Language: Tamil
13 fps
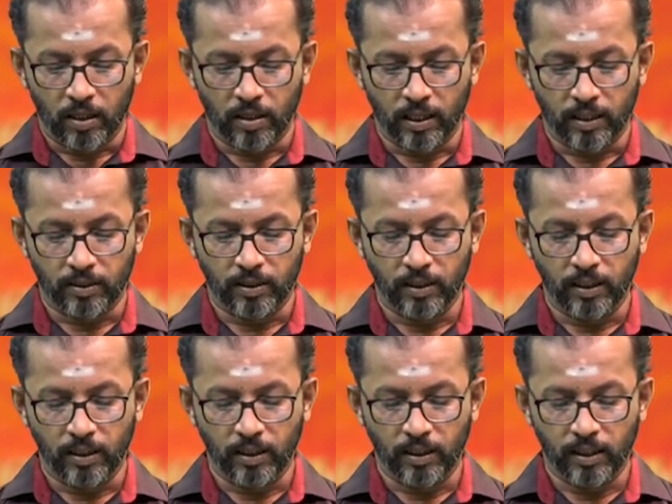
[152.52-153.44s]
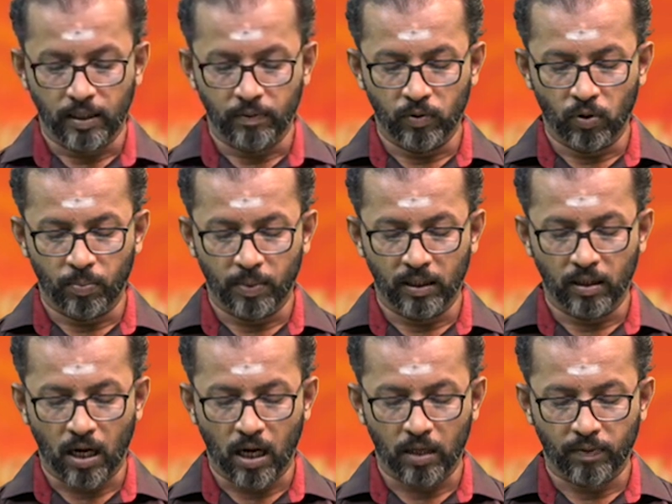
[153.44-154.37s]
இன்றைய திதி இரவு
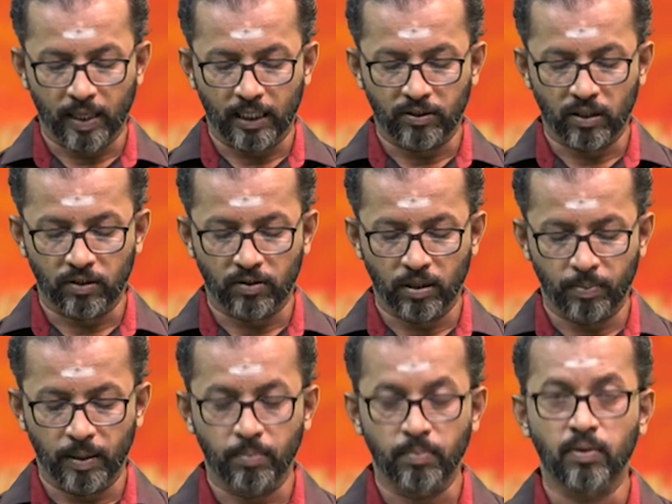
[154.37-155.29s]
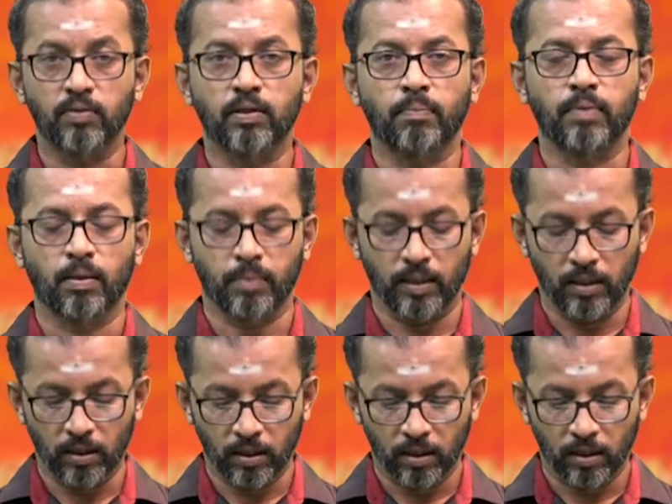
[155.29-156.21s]
ஒன்பது ஆறு வரை சஷ்டி பின்பு சப்தமி
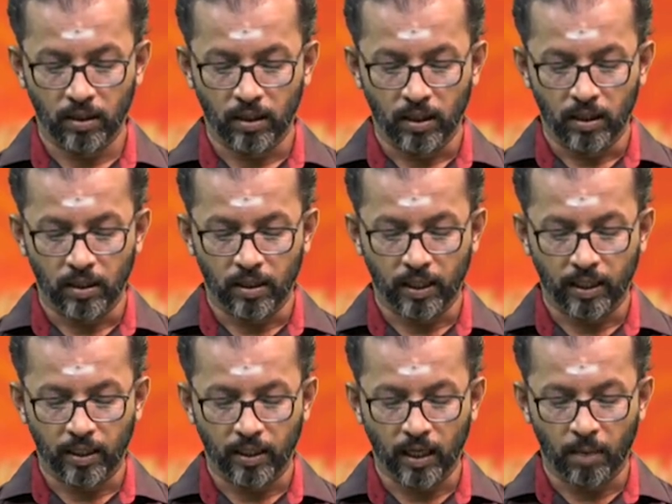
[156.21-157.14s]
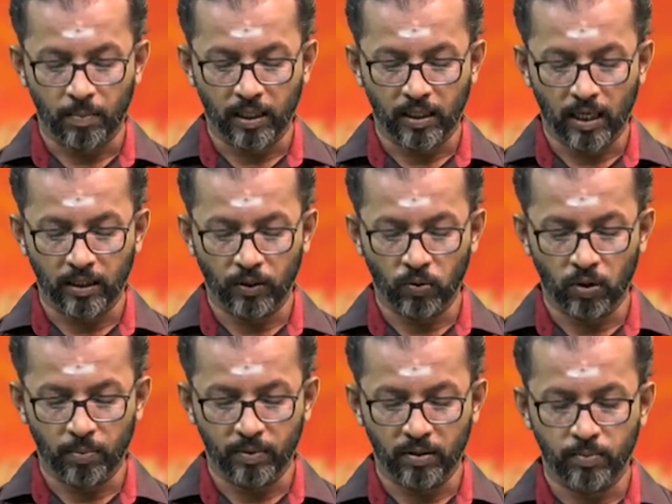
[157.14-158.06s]
இன்றைக்கு அமிர்தாதி
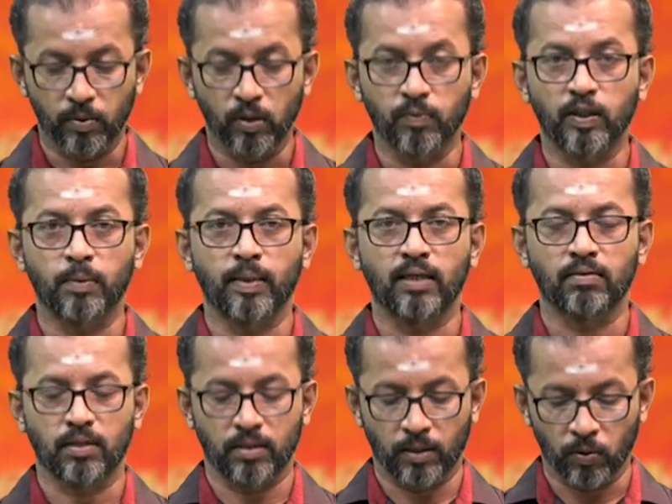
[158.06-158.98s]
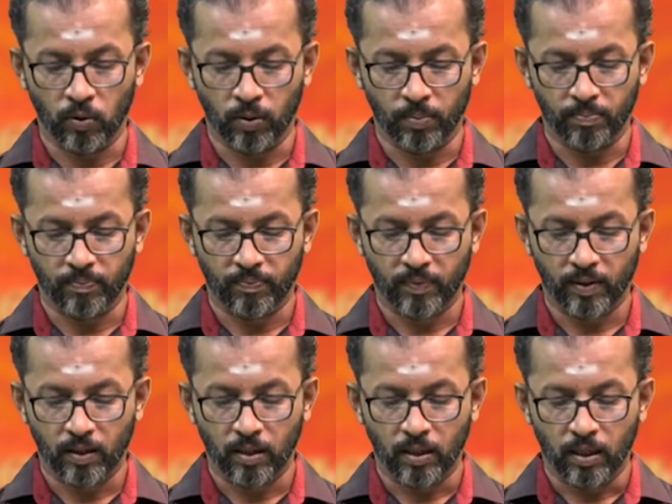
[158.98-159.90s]
யோகம் இன்று முழுவதுமே சித்த யோகம்
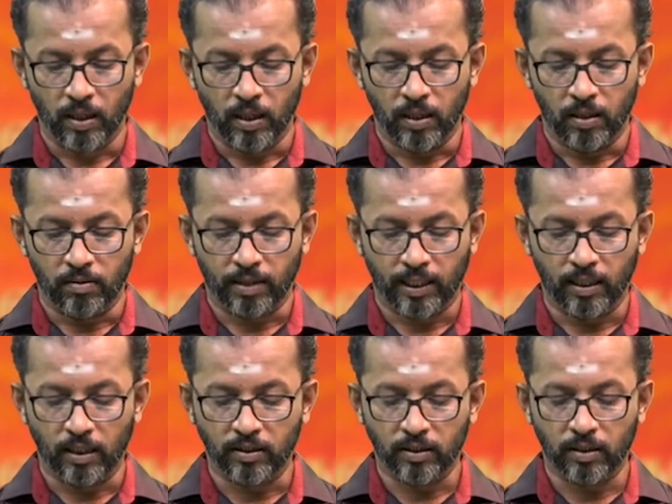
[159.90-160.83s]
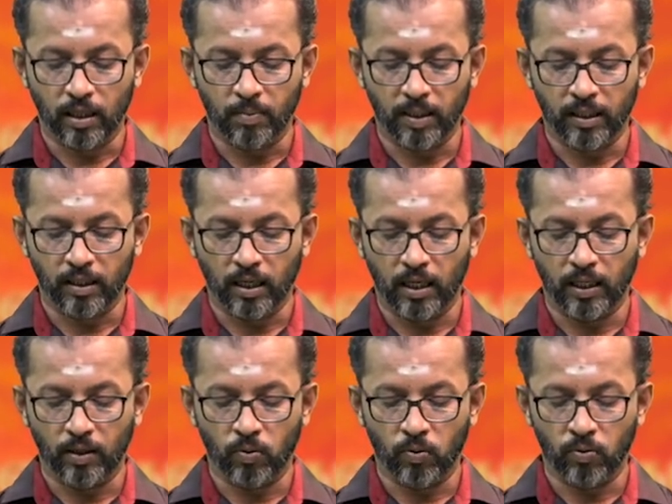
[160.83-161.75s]
இன்றைக்கு நட்சத்திரம்
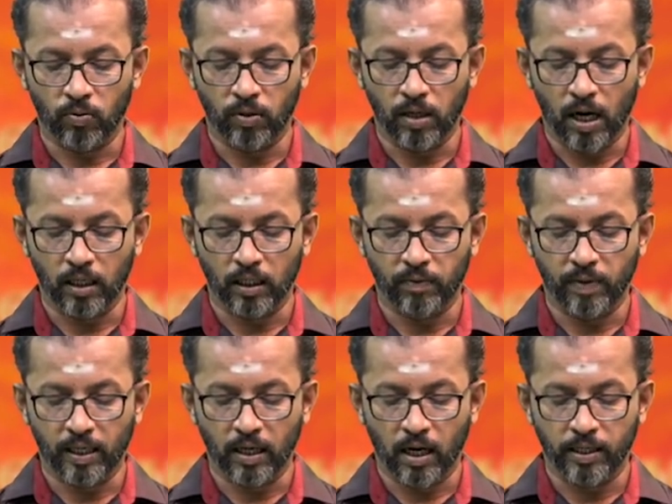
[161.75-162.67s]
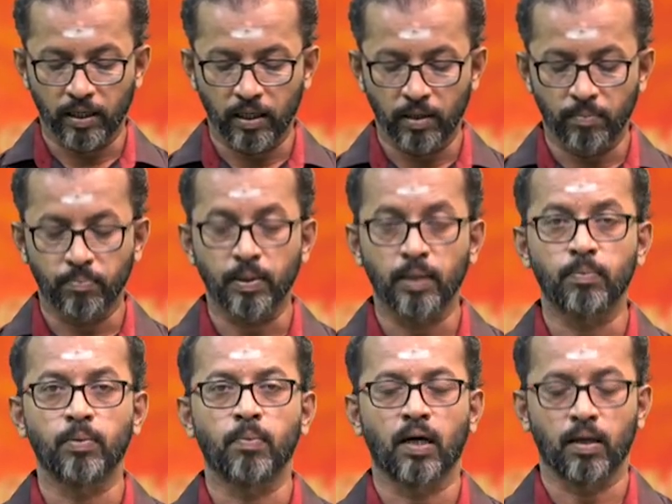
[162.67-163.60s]
அதிகாலை ஒன்று நான்கு வரை ஆயிலியம்
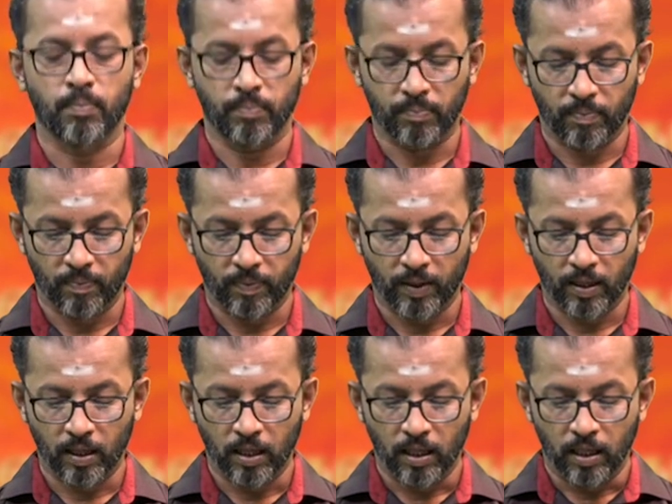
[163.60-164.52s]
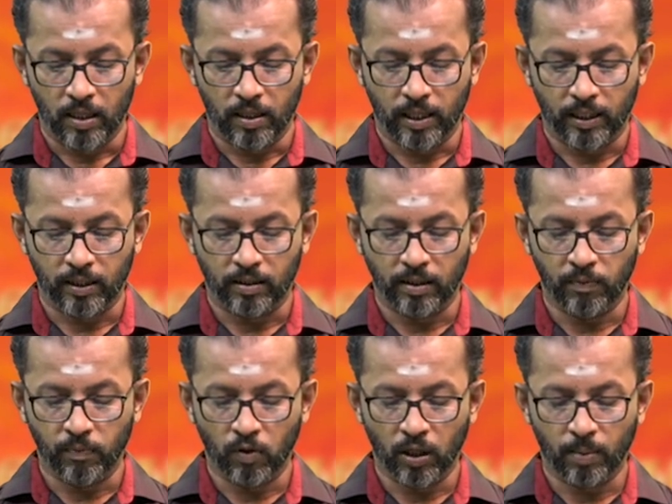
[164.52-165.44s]
பின்பு மகம் இன்றைக்கு
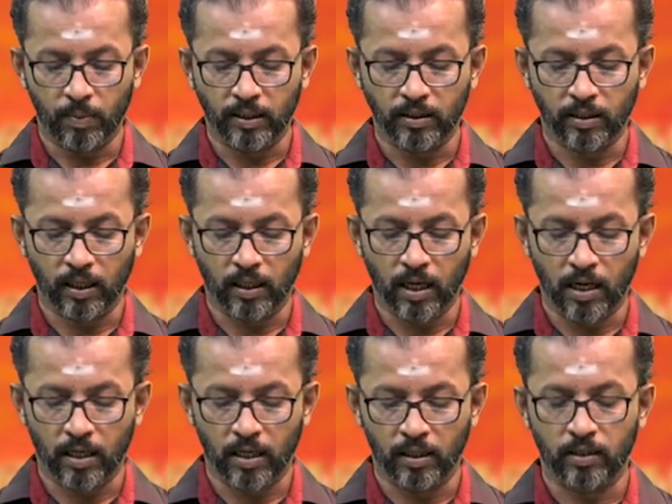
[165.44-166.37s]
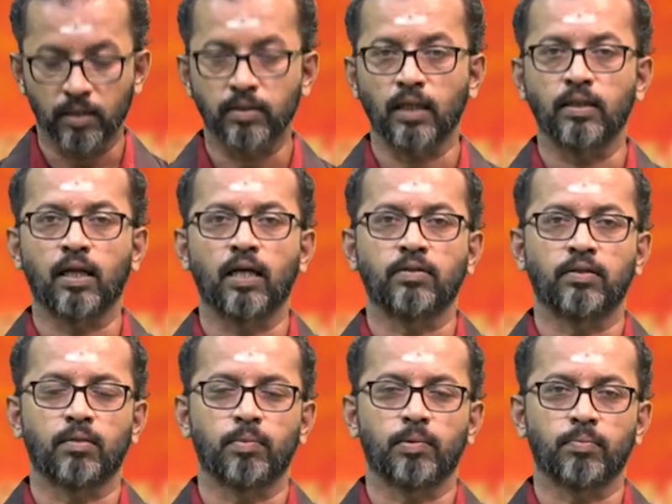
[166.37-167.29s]
திருவோணம் நட்சத்திரக்காரர்களுக்கு
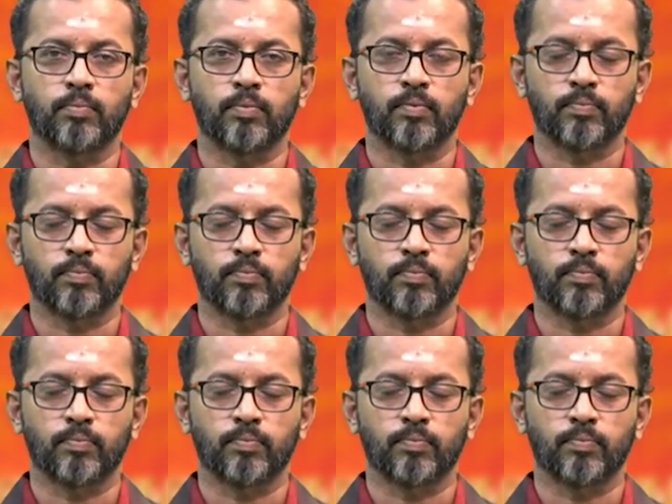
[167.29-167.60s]
சந்திராஷ்டமம்